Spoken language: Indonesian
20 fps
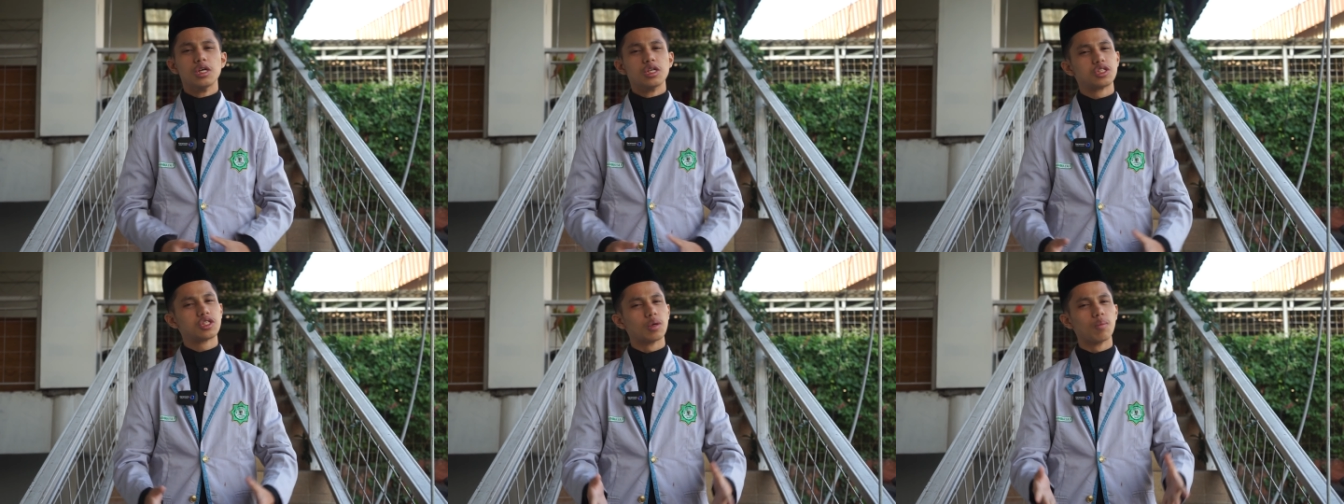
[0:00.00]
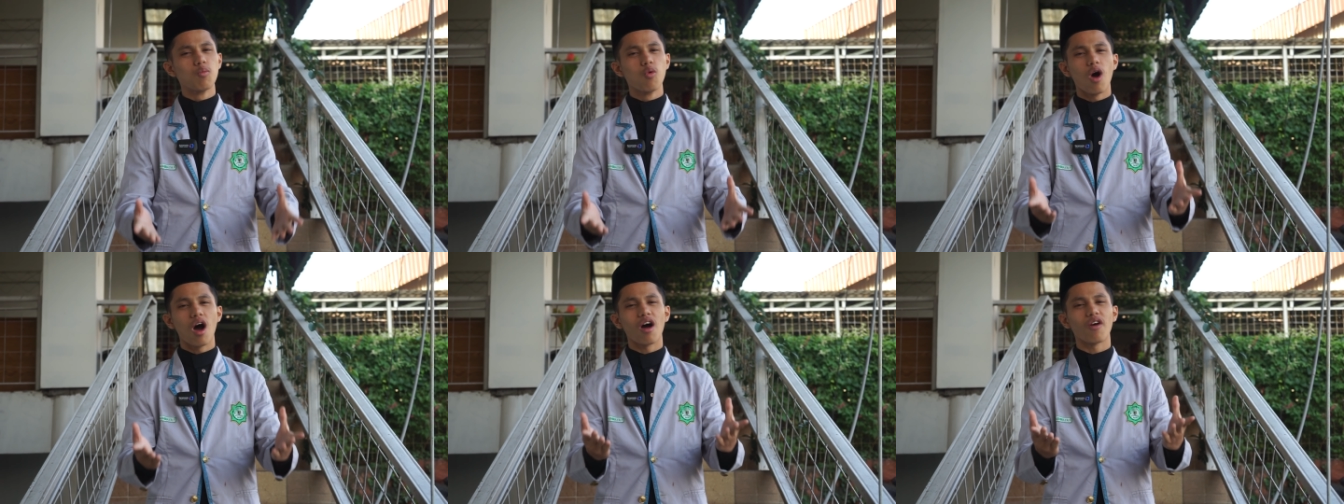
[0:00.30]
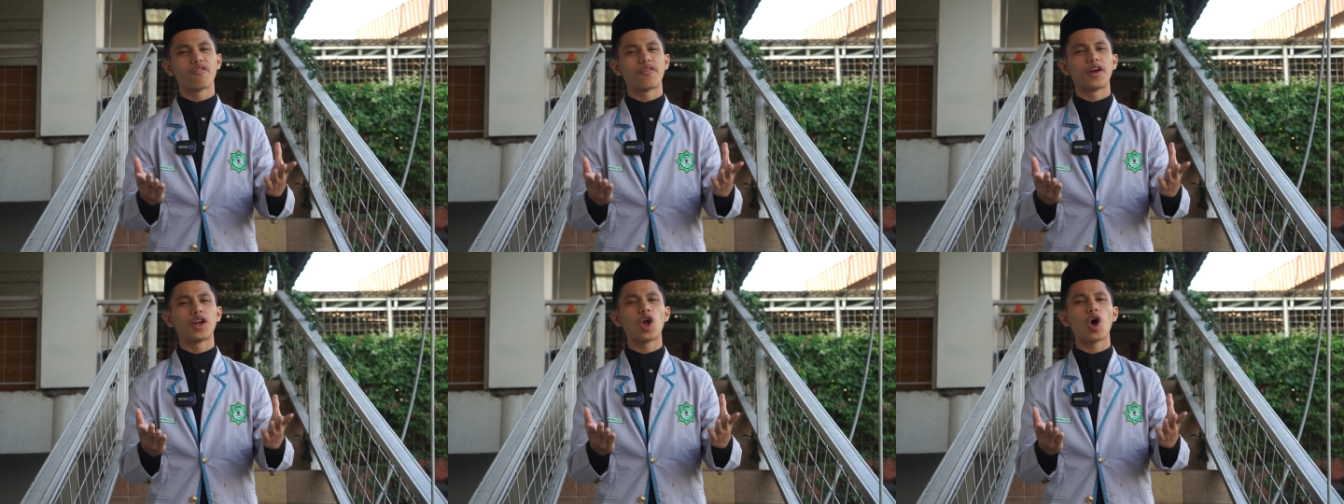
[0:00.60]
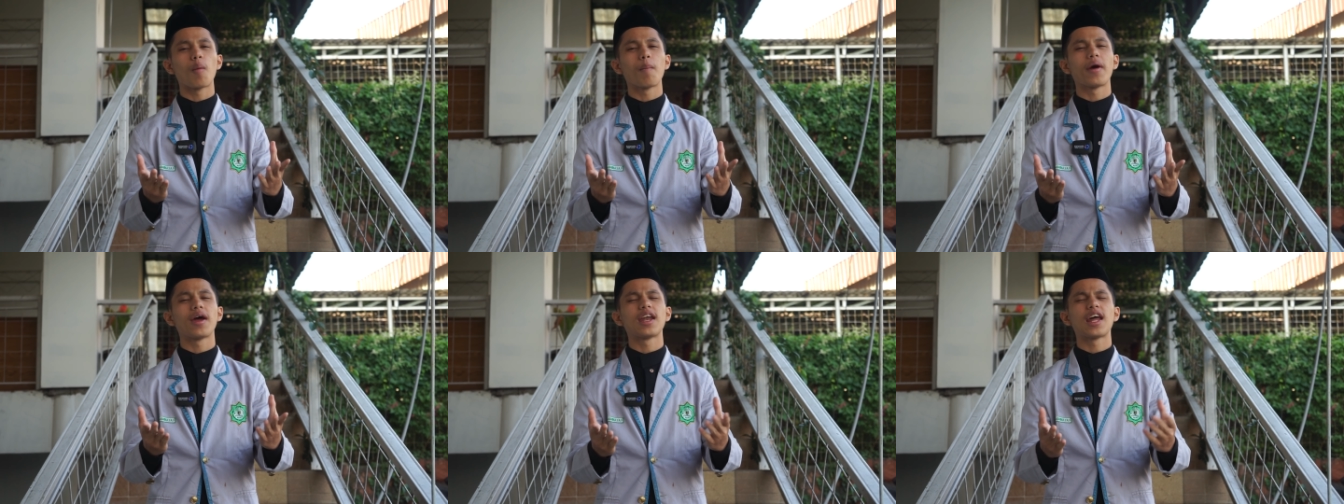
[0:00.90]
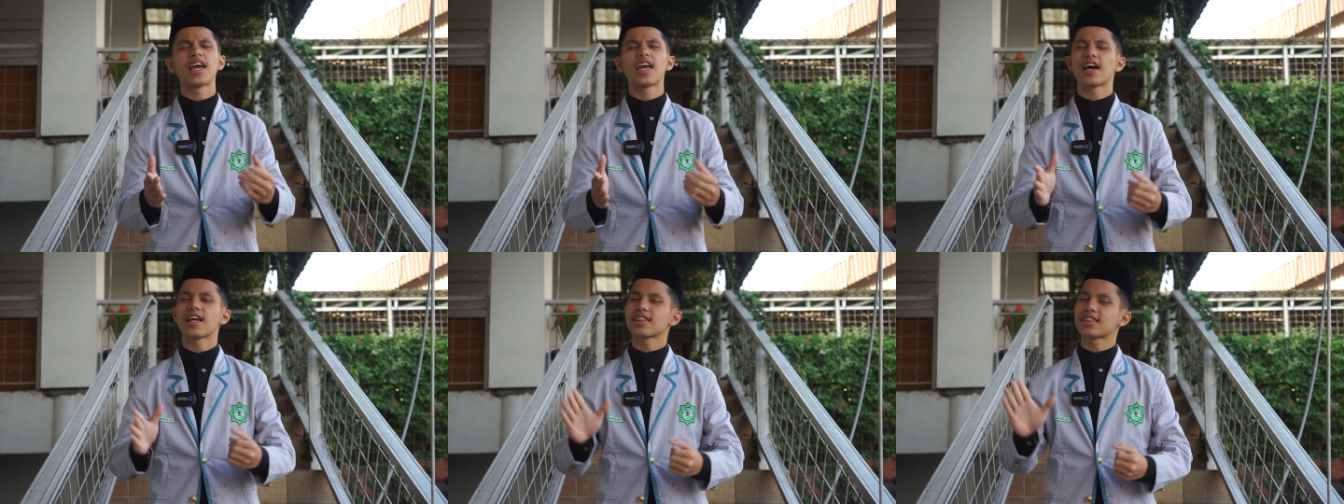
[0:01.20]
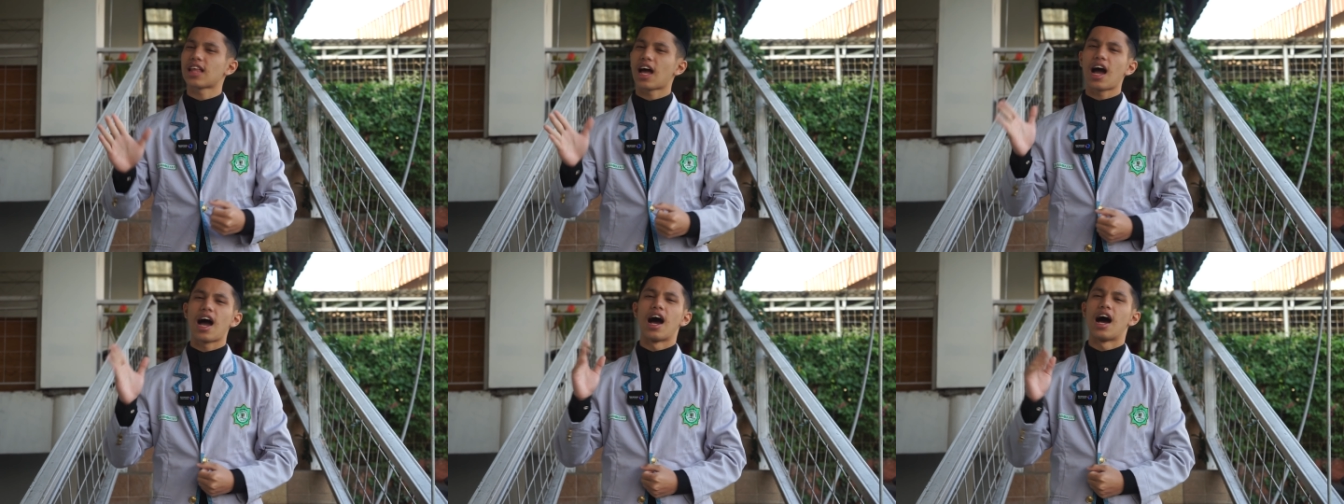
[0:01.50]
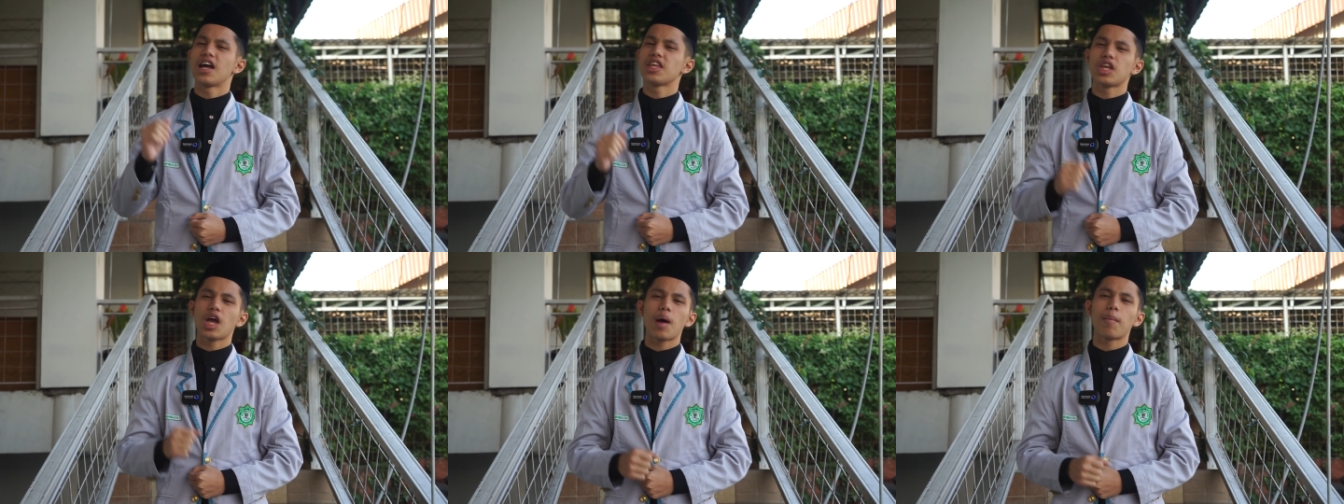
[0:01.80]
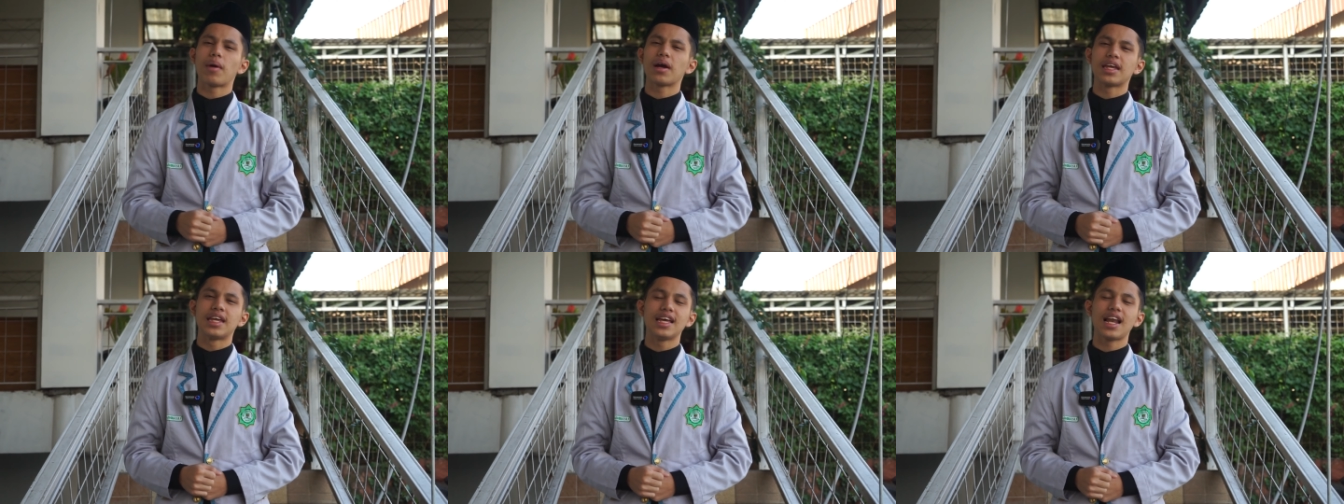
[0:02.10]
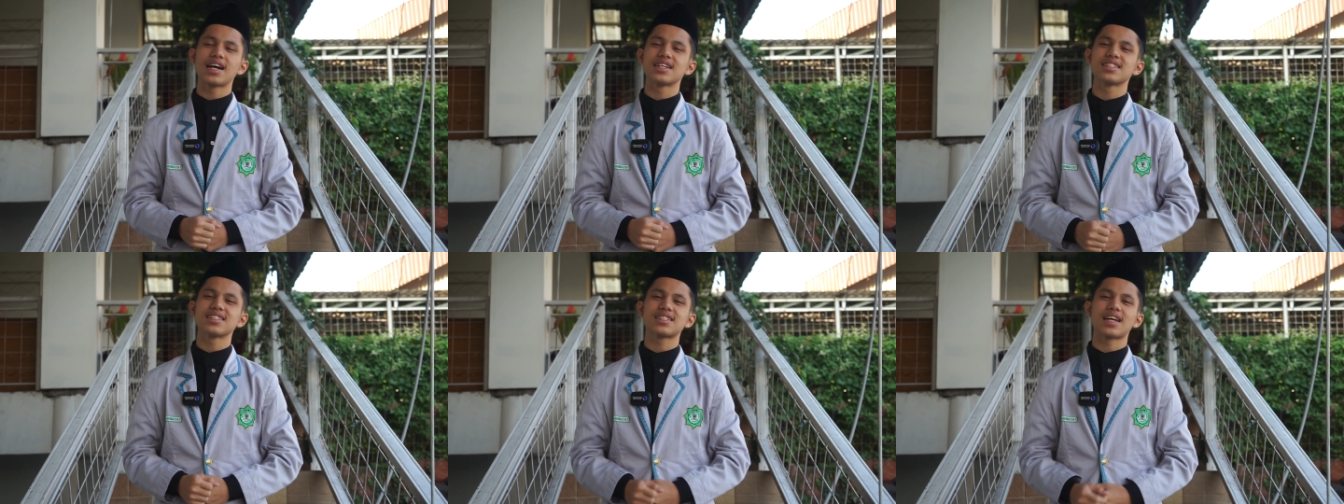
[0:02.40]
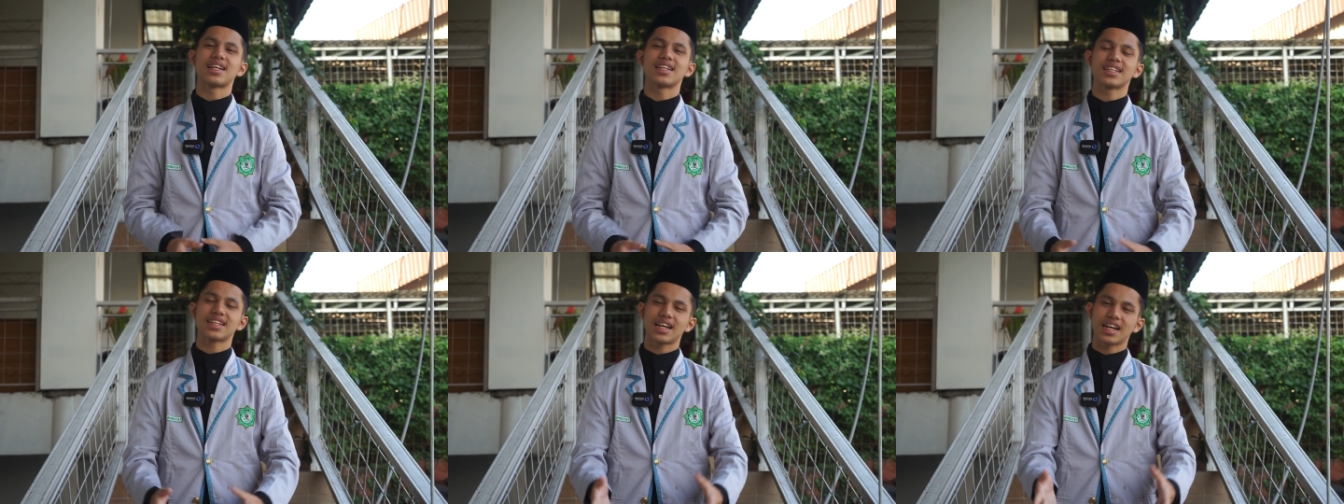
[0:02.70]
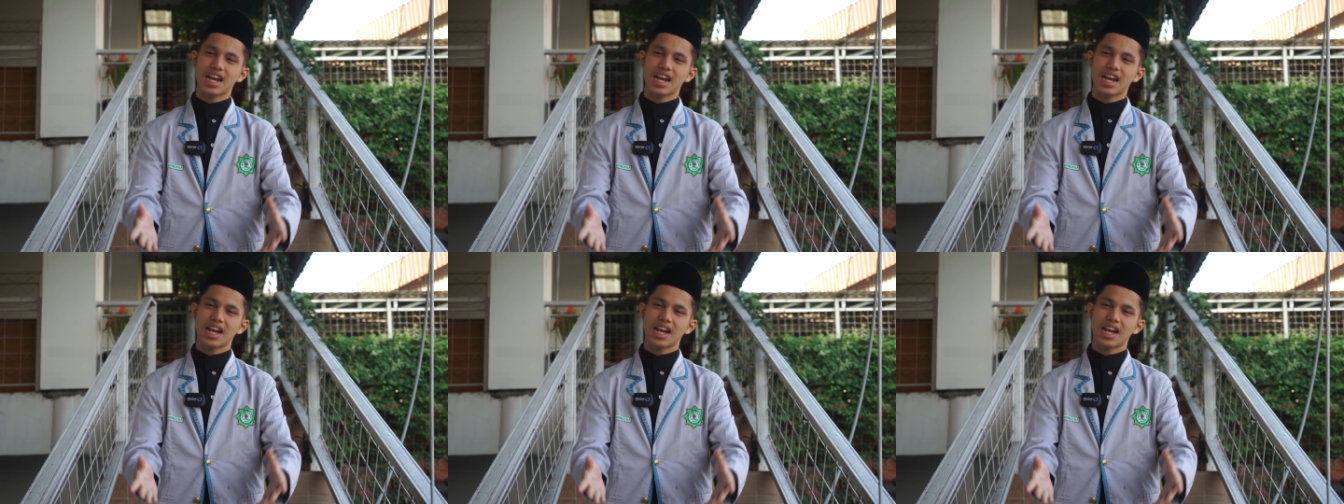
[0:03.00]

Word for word: sebuah fenomena yang tak hanya menghilangkan